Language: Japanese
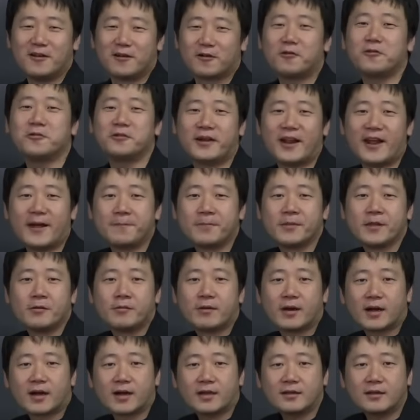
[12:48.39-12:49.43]
これね、
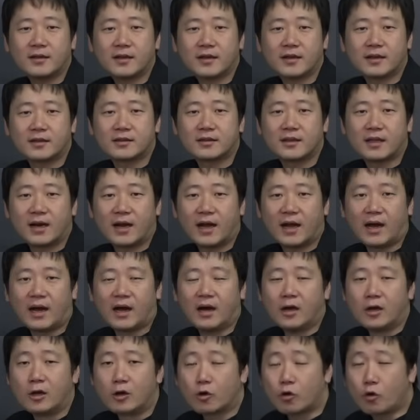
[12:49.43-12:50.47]
分かんなかった
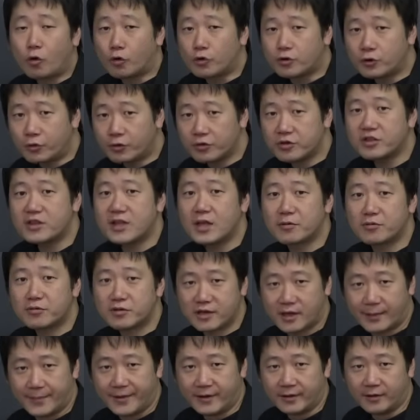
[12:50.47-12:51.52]
ら国語辞典を
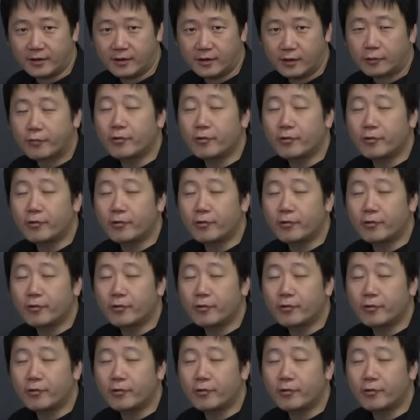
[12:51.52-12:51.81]
調べる。